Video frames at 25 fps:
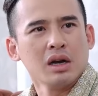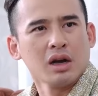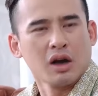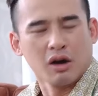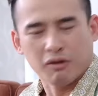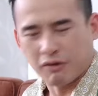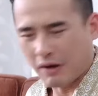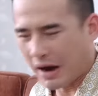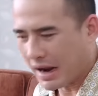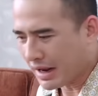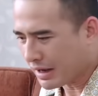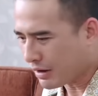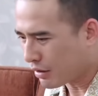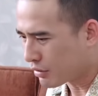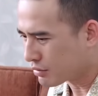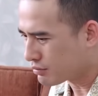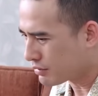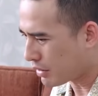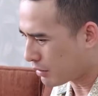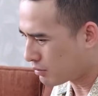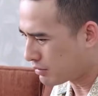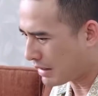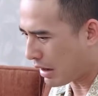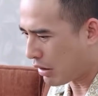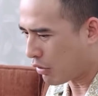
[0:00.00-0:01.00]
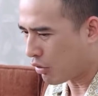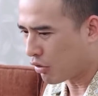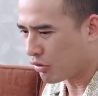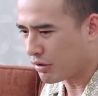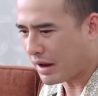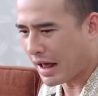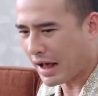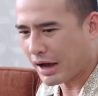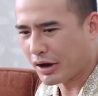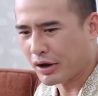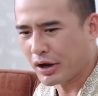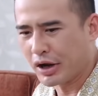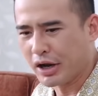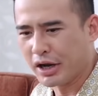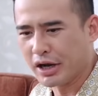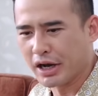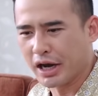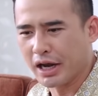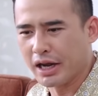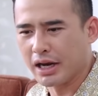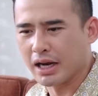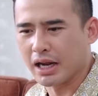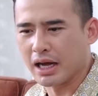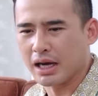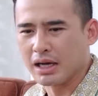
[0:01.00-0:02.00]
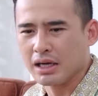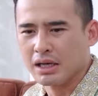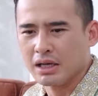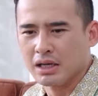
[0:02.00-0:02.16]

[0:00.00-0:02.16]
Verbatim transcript: có phải con trong đầu con đang có ý nghĩ là